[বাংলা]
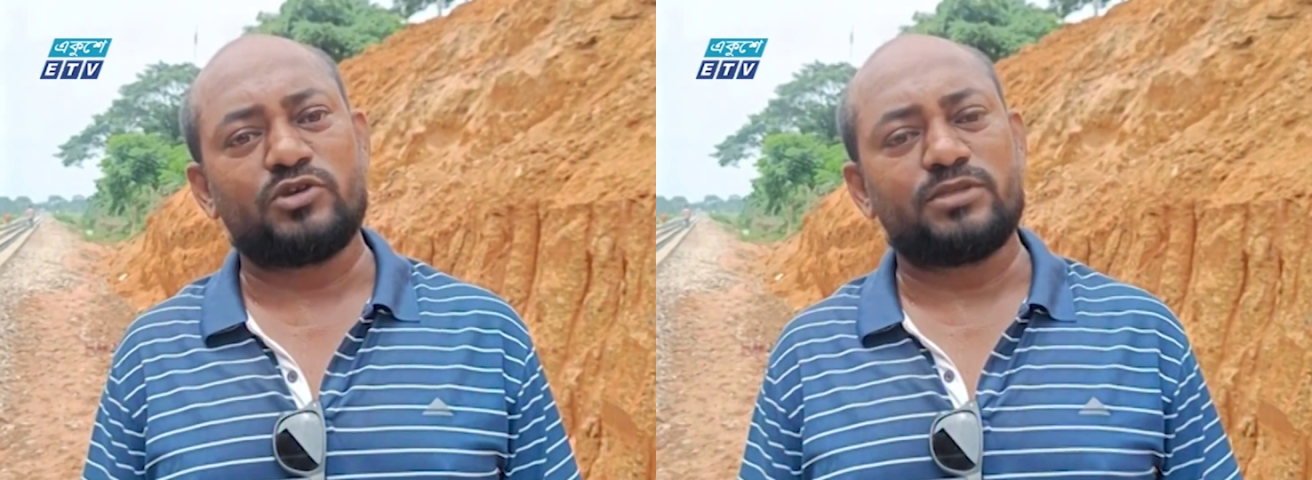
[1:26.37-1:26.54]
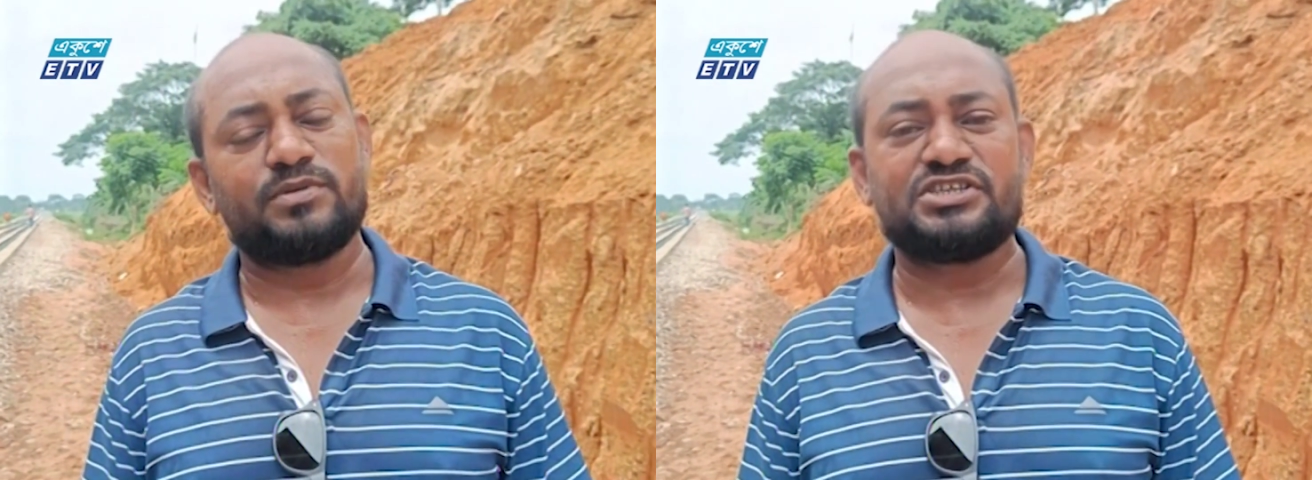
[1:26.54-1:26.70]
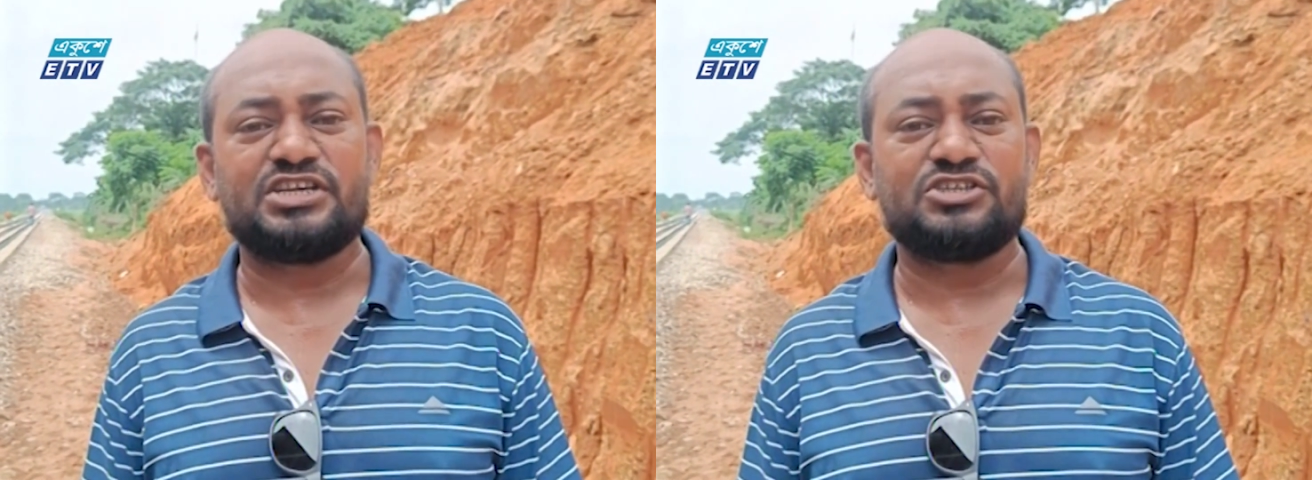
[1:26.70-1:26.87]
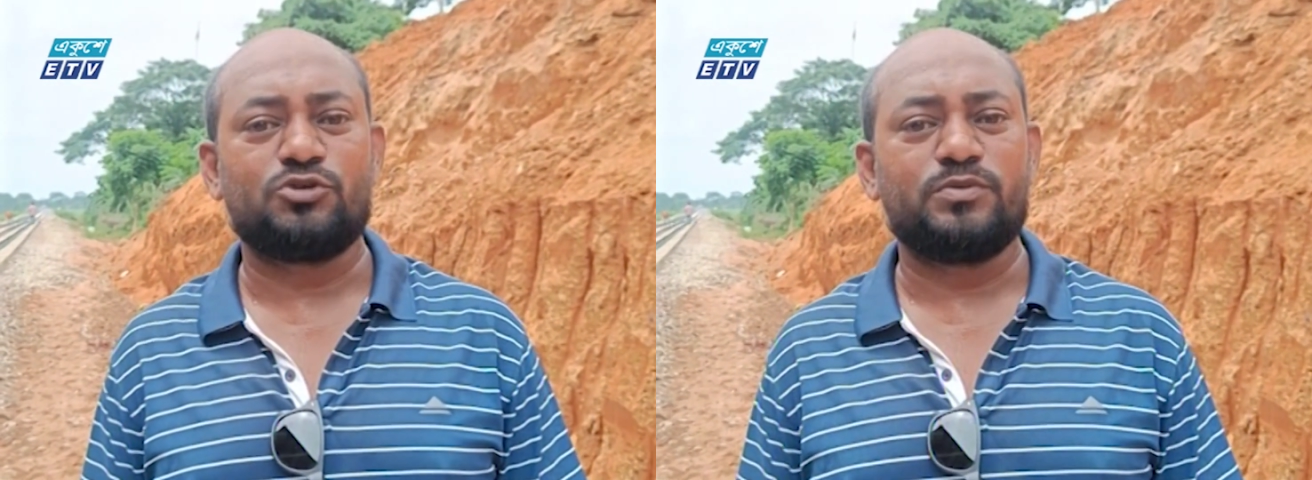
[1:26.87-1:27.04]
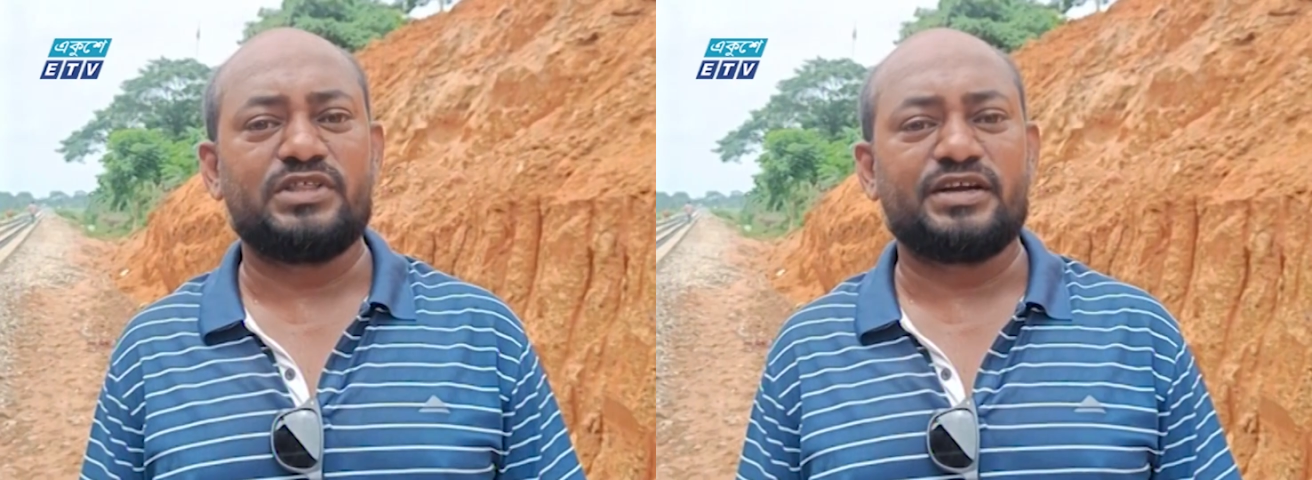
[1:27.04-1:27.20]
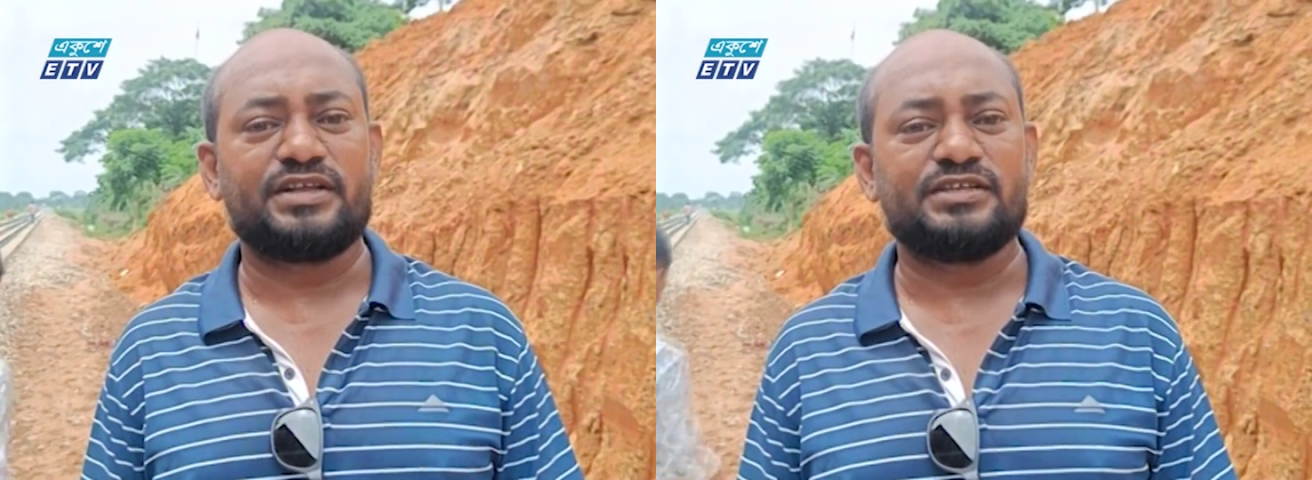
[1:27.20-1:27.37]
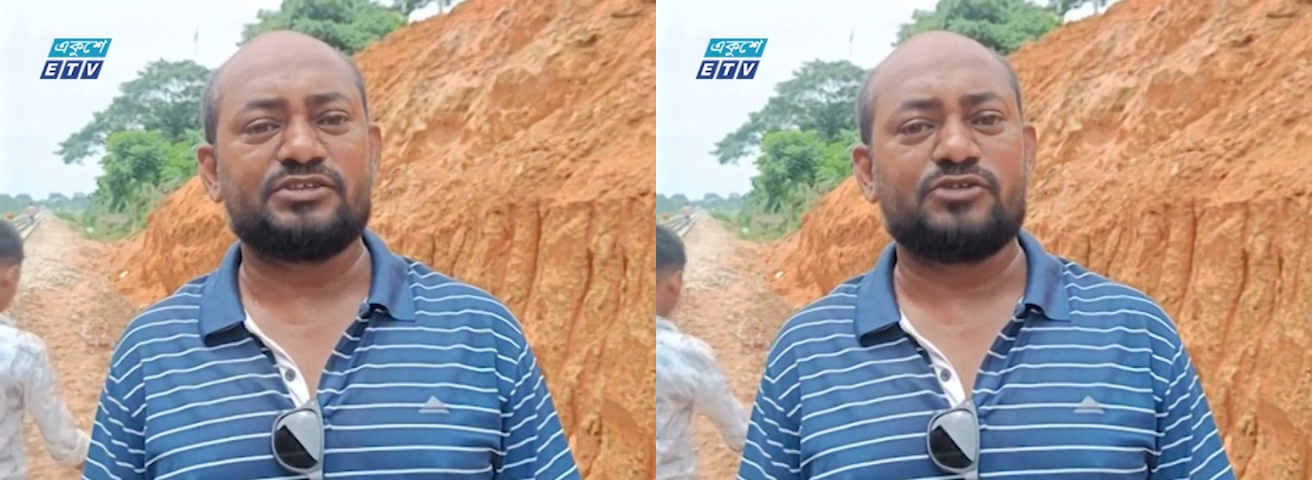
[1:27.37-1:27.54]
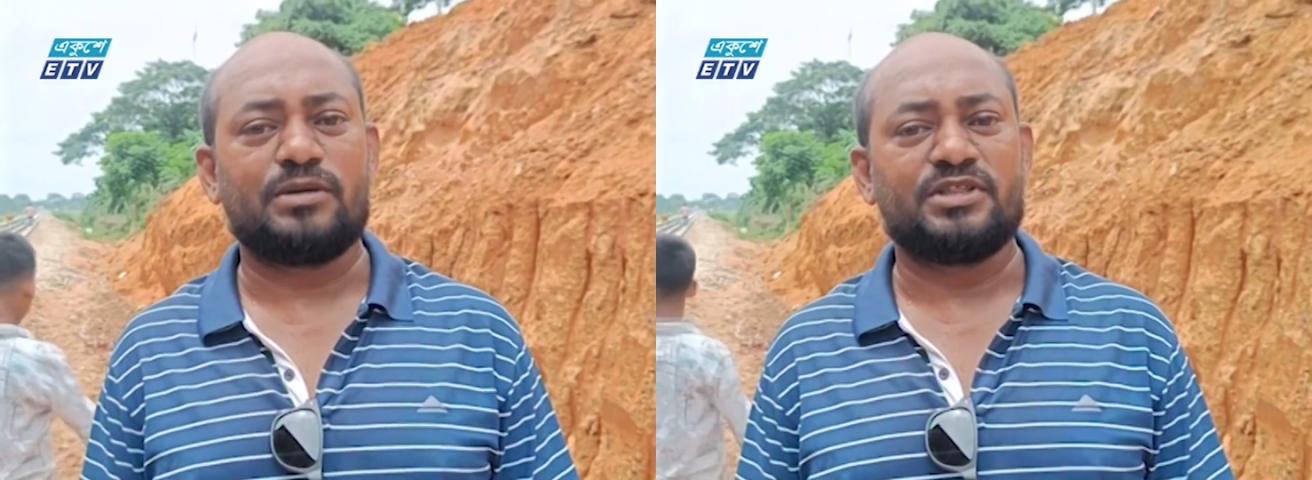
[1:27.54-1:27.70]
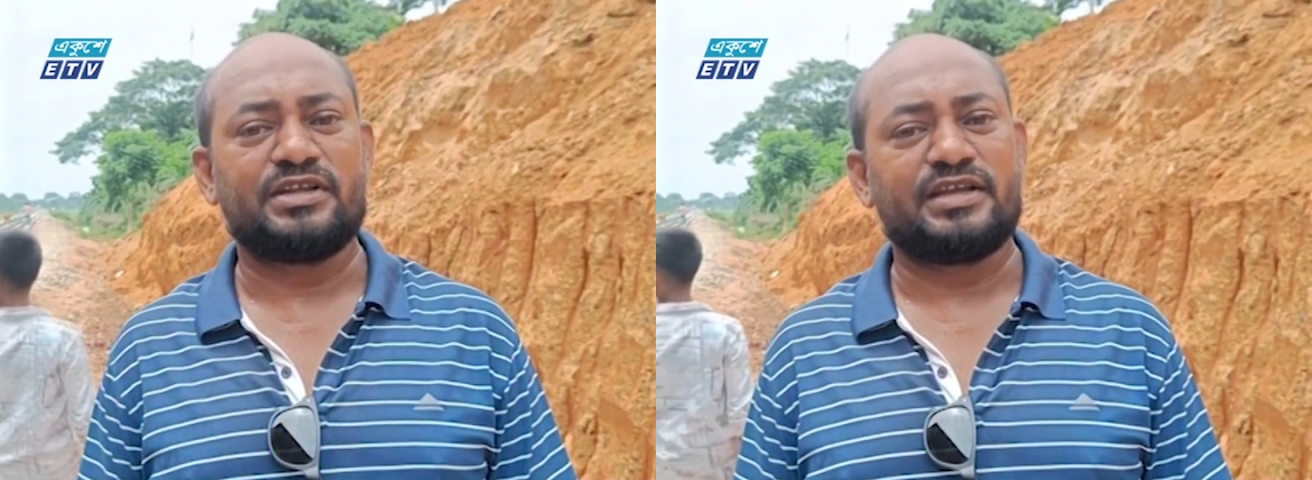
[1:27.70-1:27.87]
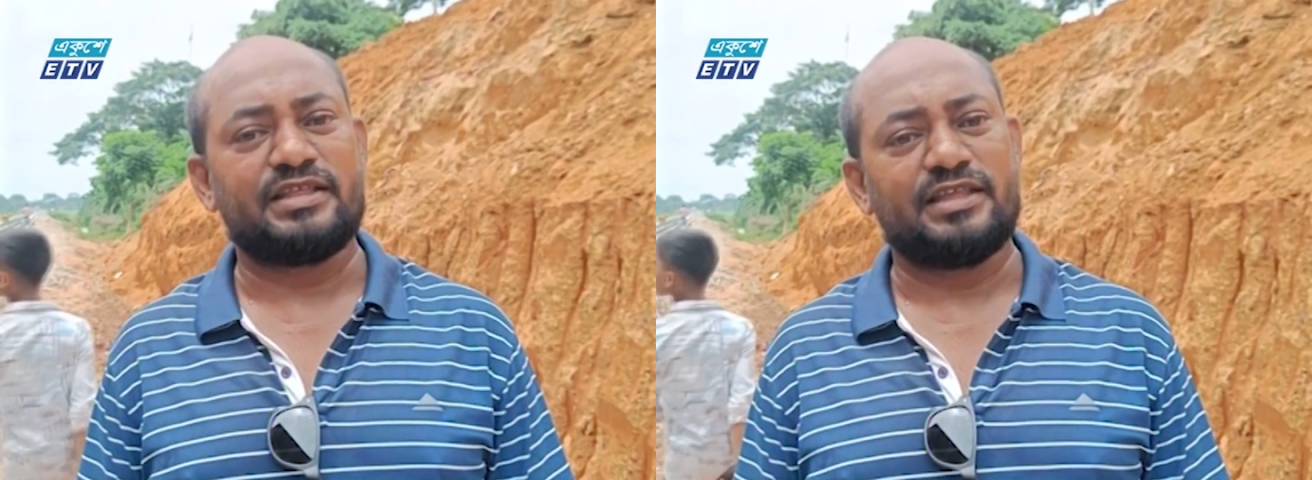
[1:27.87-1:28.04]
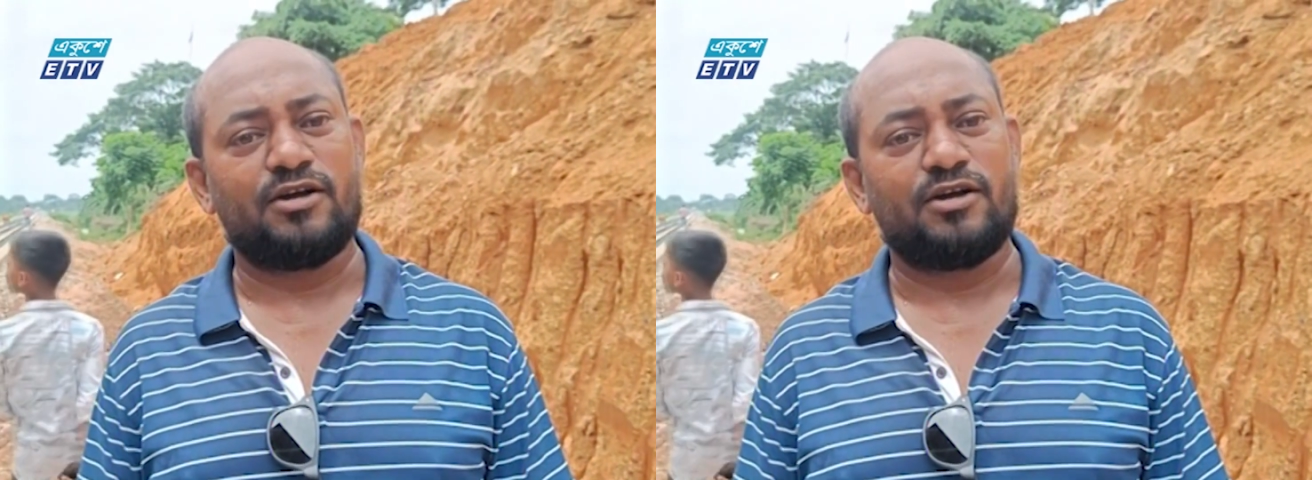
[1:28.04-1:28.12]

করতে পারি সেই সুবিধাটা যেন আমাদেরকে